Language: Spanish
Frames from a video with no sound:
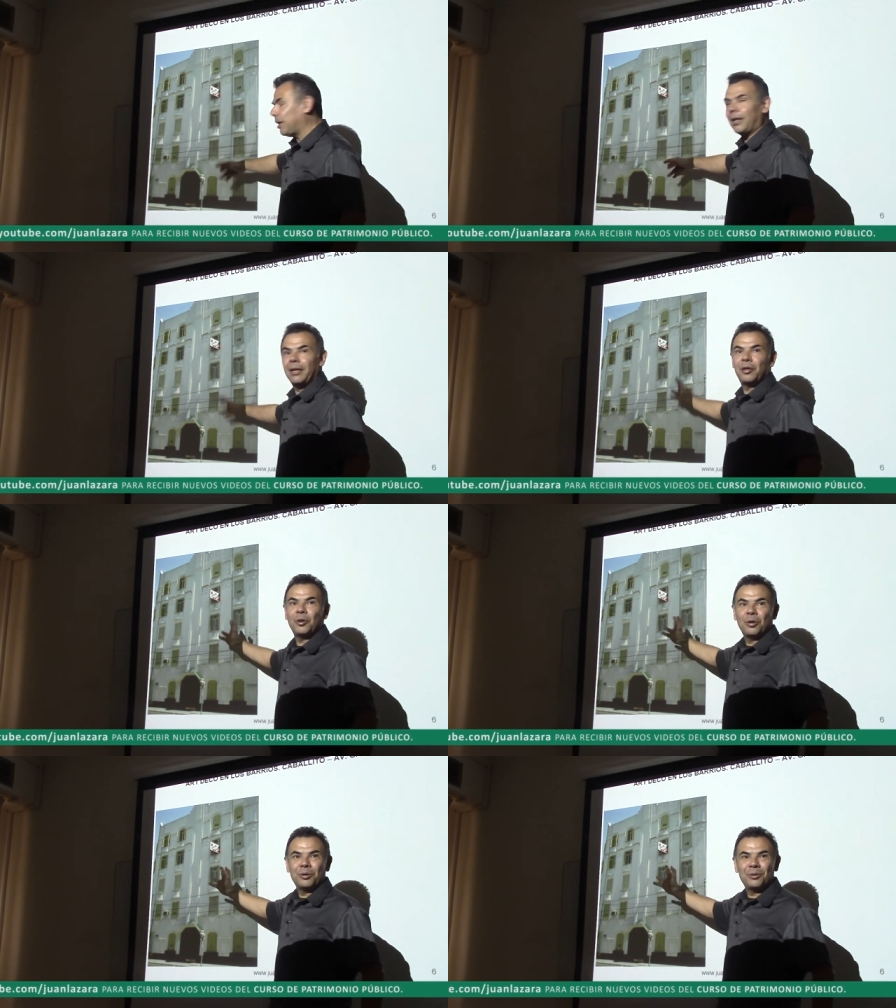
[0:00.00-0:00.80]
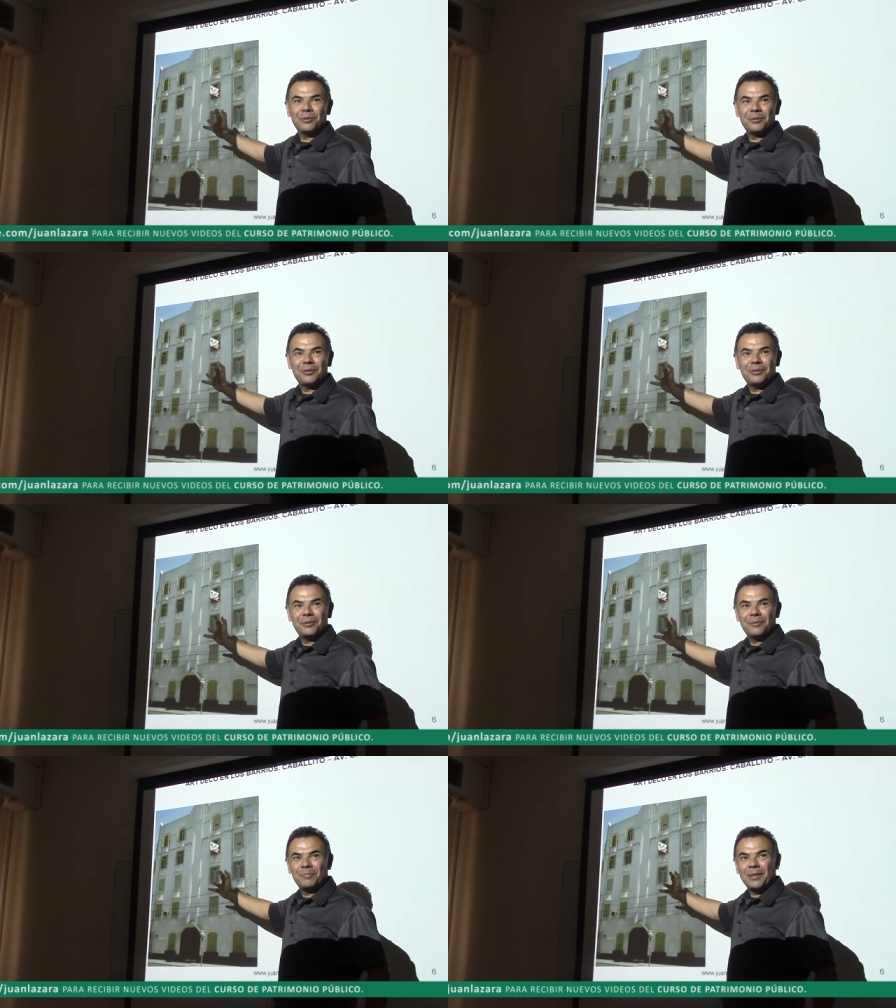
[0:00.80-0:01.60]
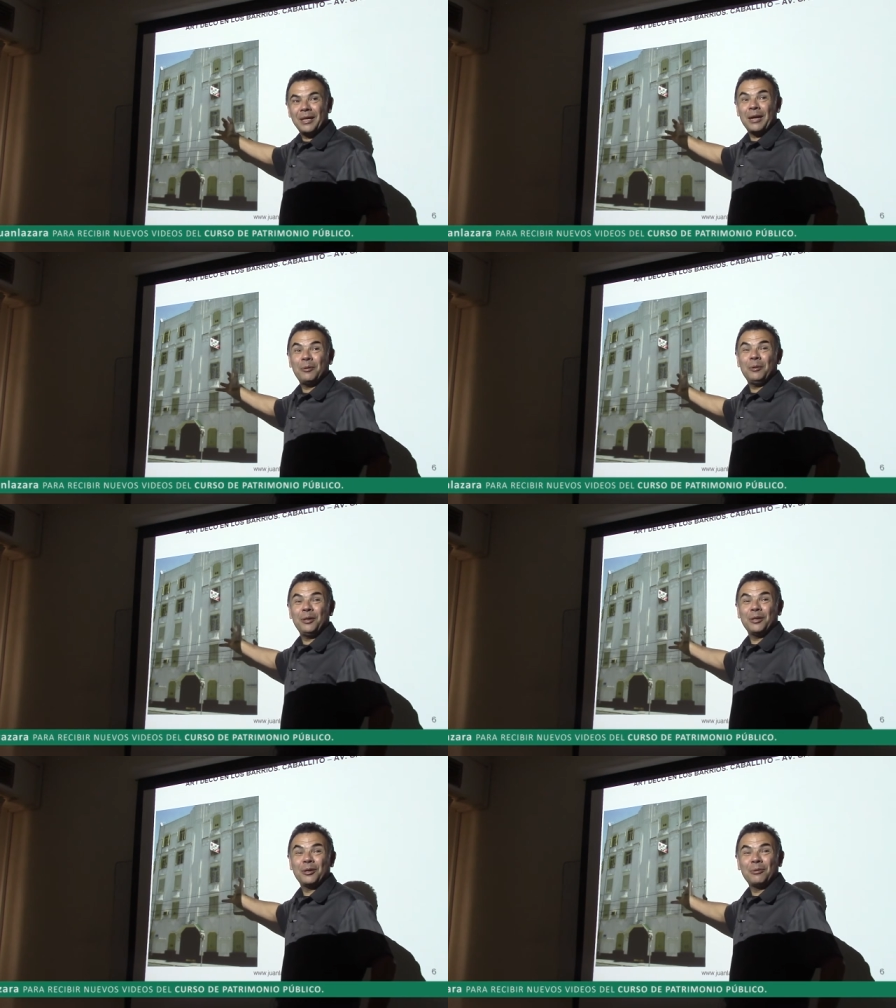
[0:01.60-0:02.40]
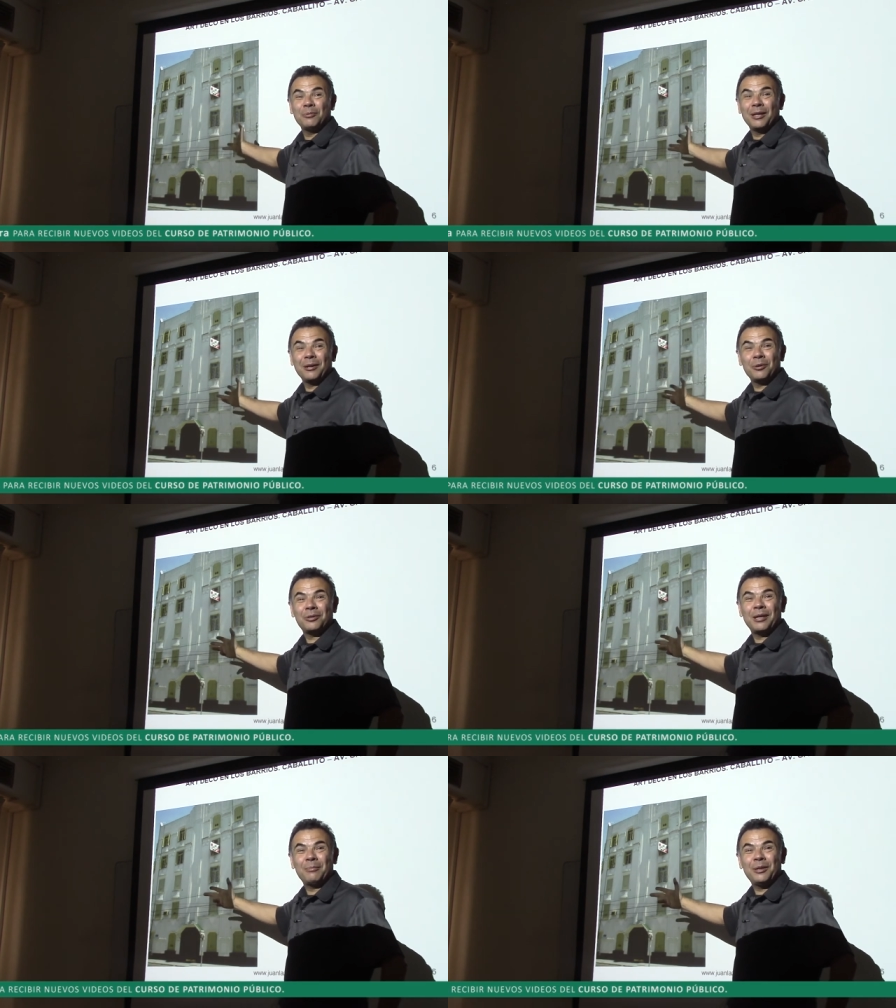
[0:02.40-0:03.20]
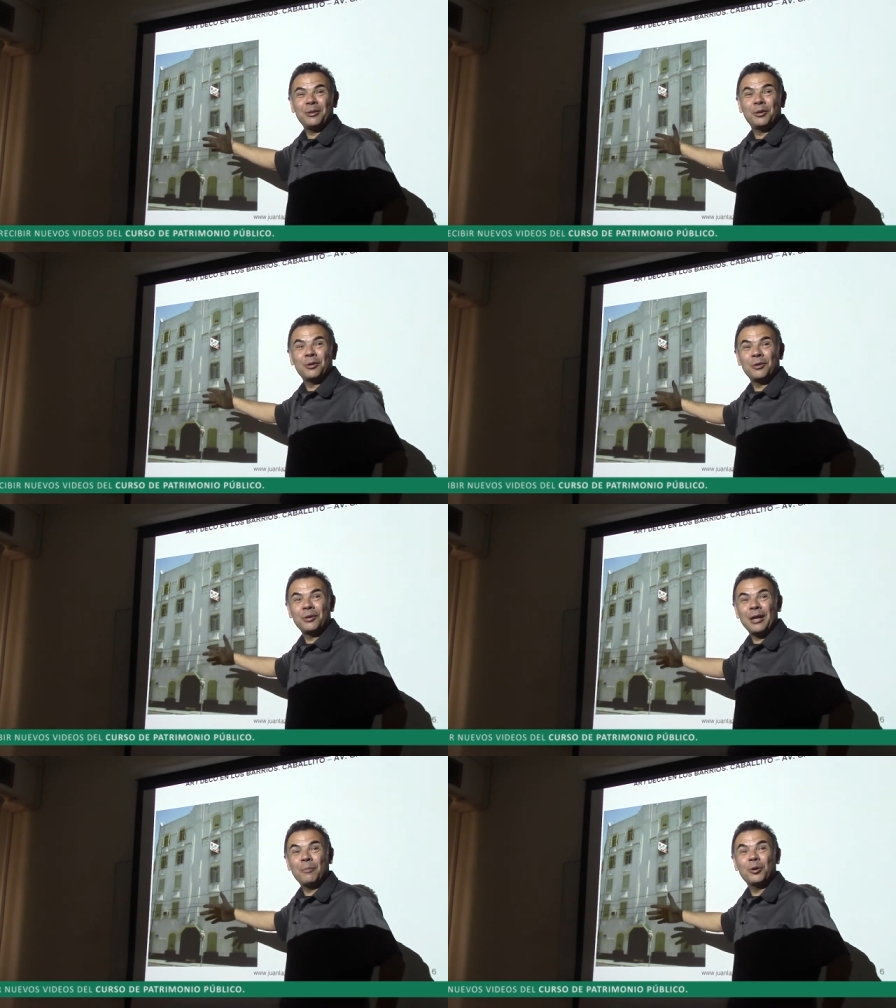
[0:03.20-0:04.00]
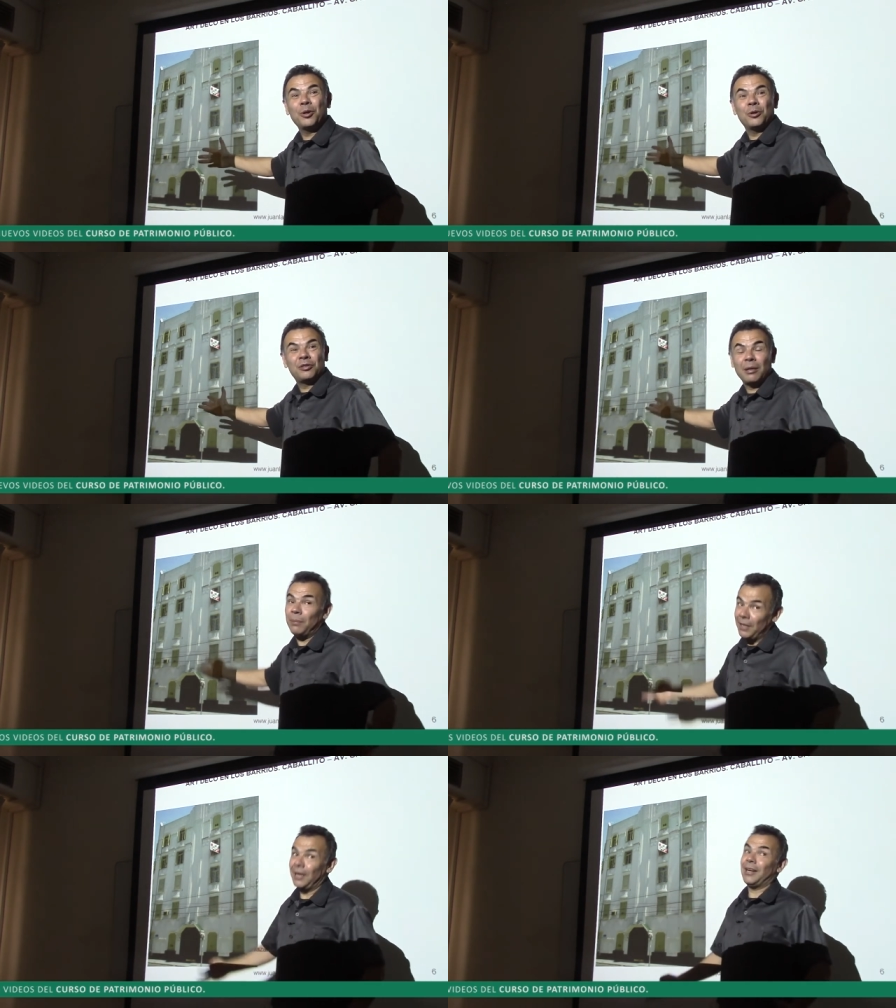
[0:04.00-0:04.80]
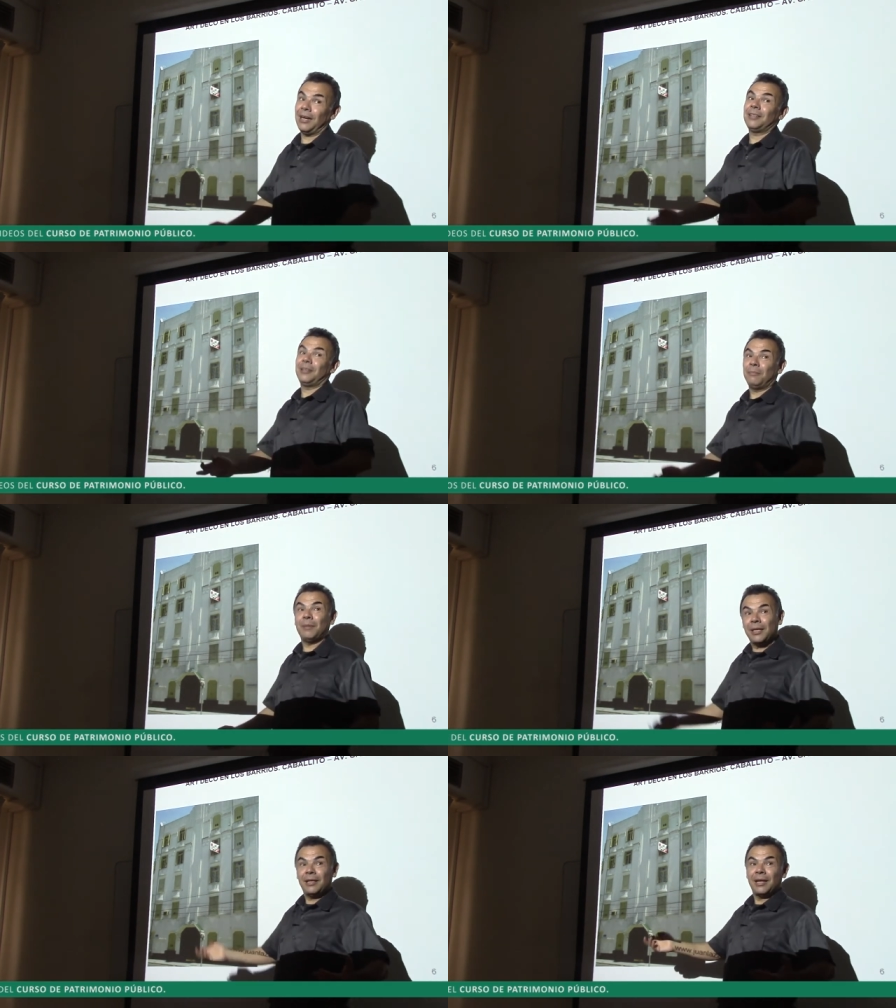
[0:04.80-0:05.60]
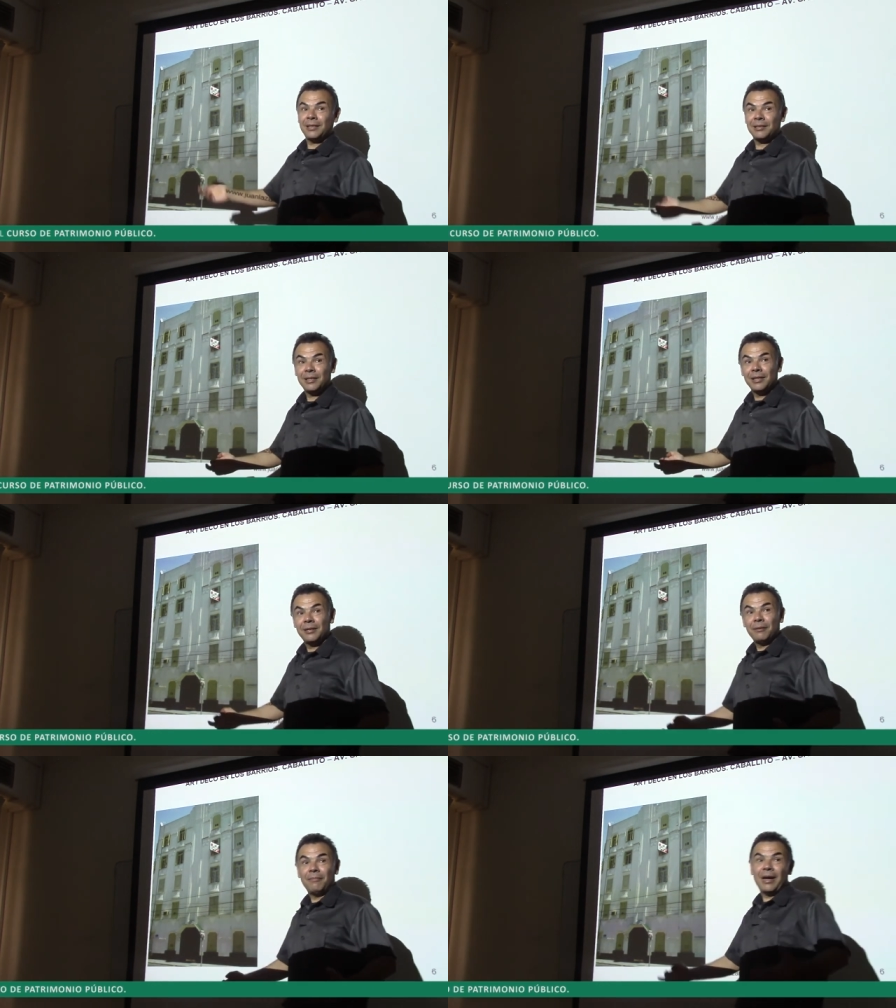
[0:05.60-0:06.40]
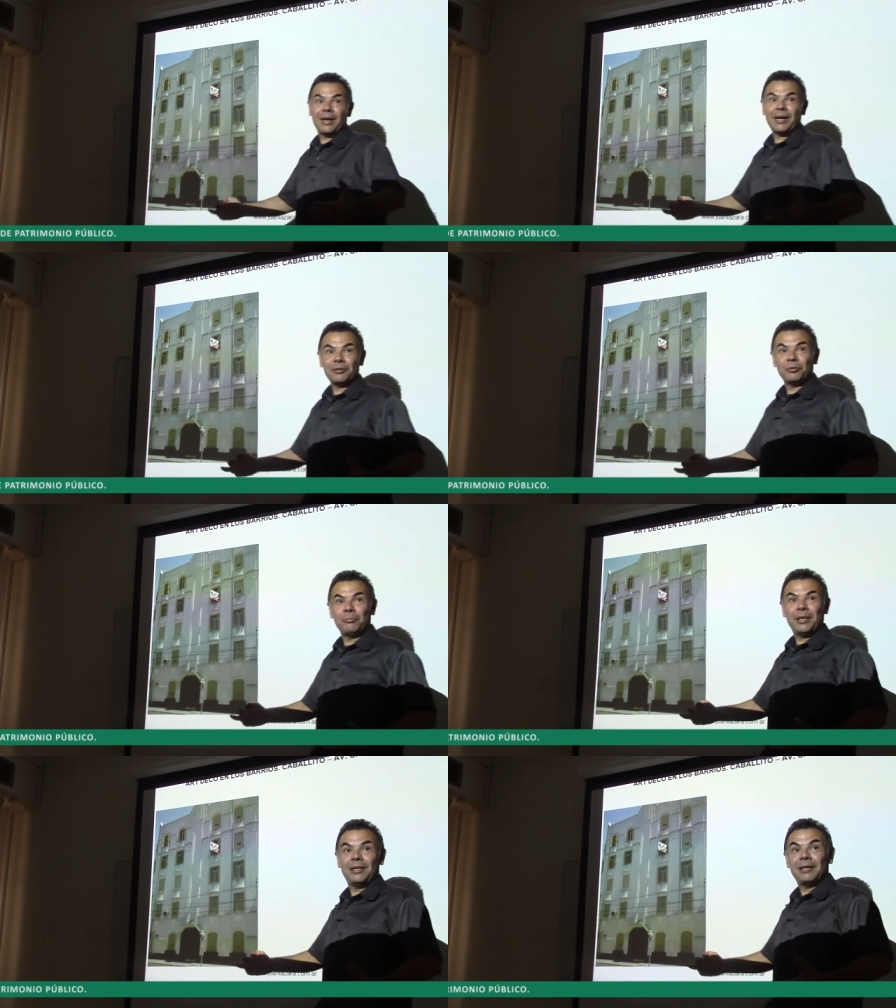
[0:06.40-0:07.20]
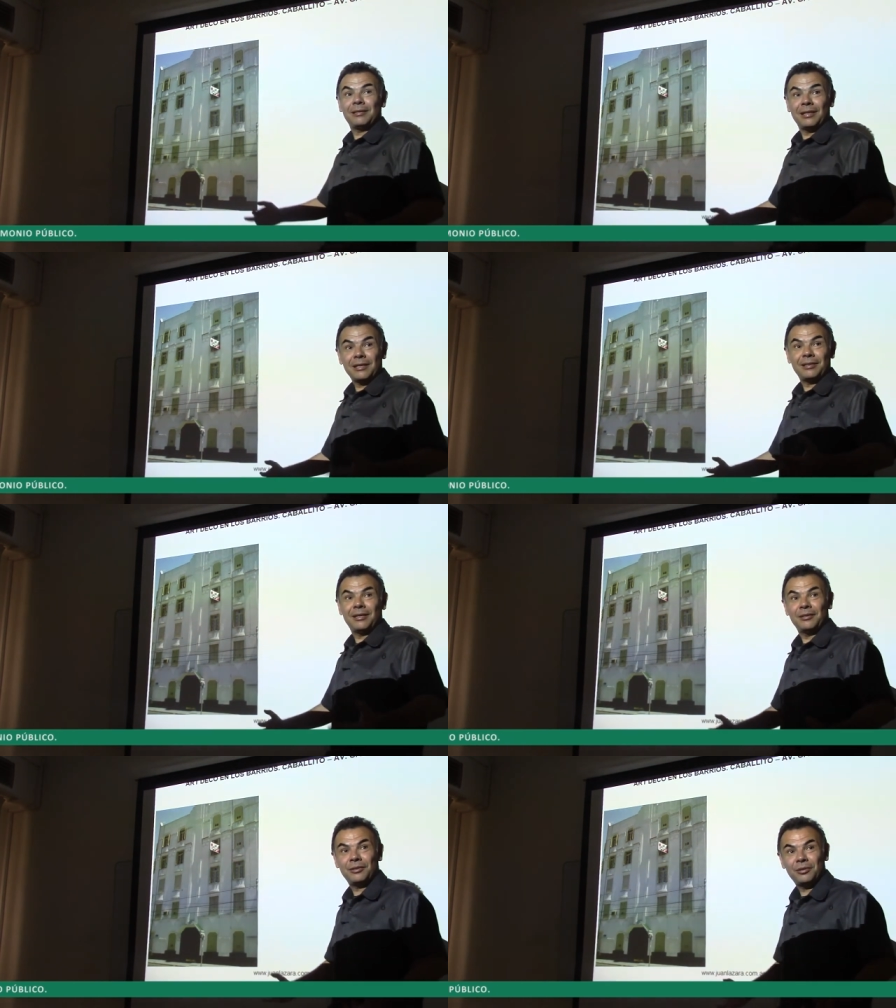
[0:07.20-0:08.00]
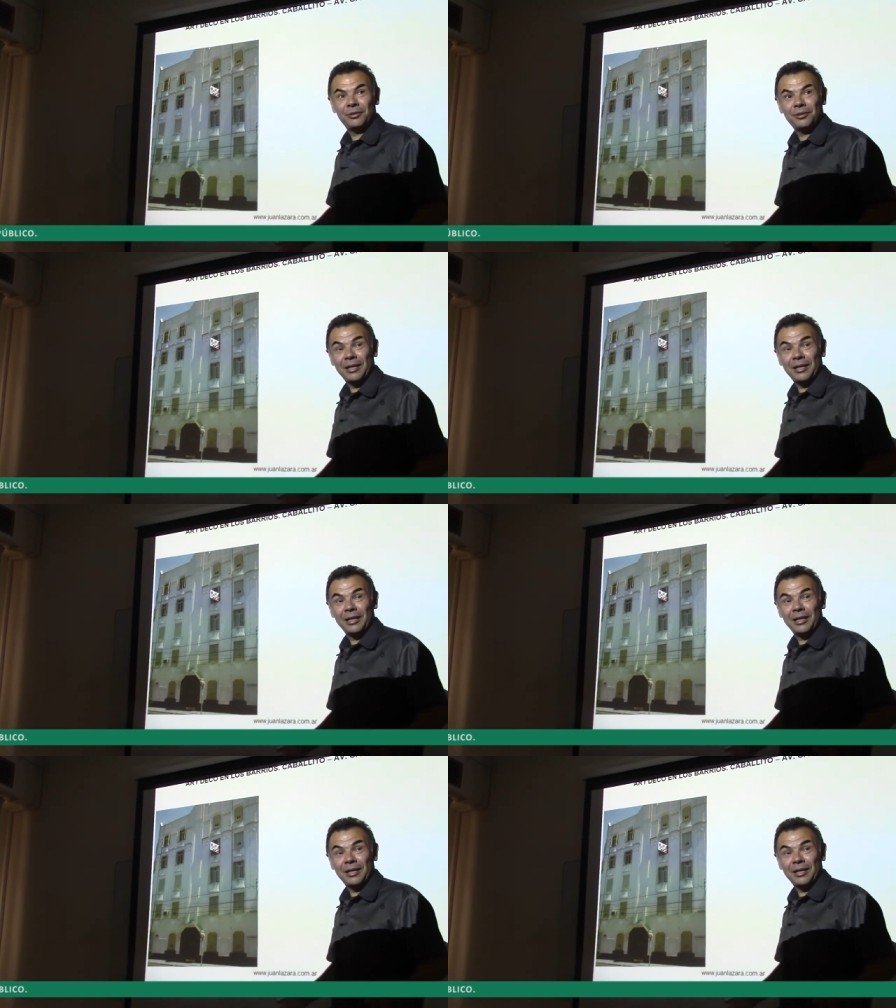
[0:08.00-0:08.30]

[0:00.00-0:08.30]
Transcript: Art Deco, que era vivido como una cosa medio glamorosa para las clases medias bajas o medias en ascenso,